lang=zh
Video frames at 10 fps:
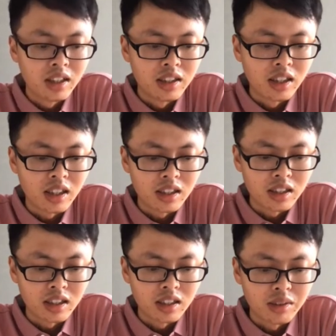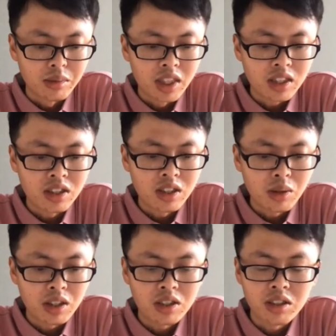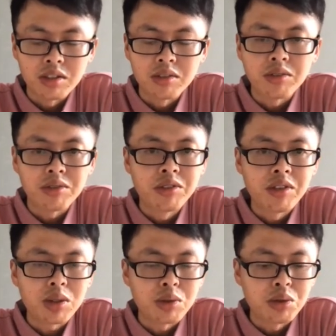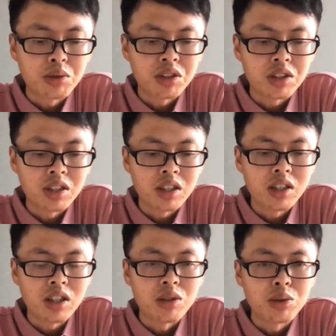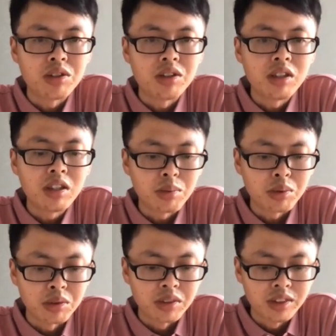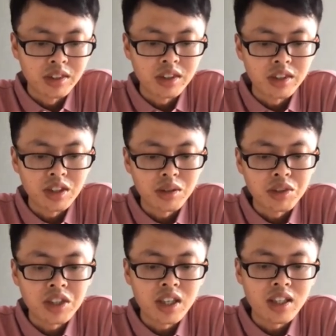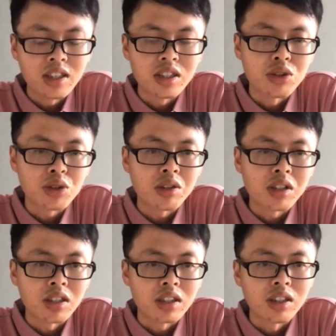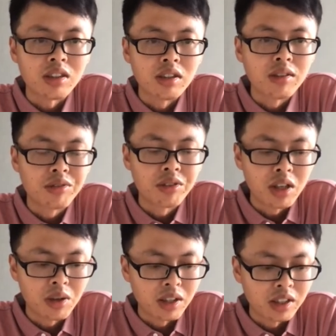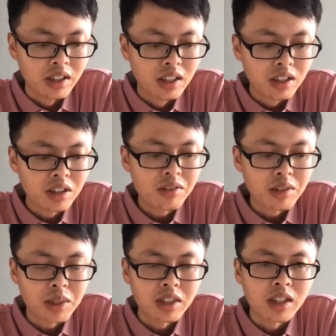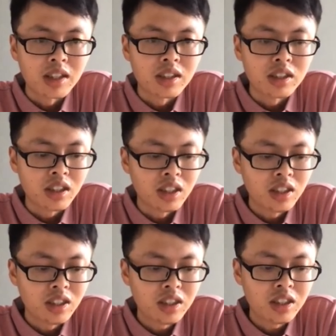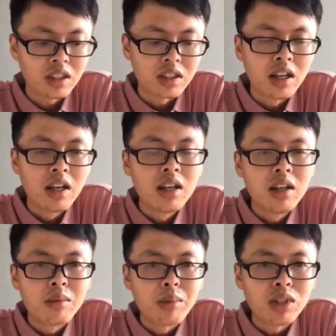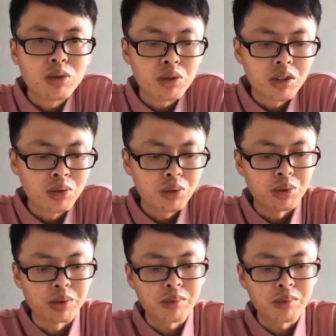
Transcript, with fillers: 那米大师的话是孵化于就是支撑腾讯内部业务千亿级营收的一个互联网计费平台，其核心是帮助用户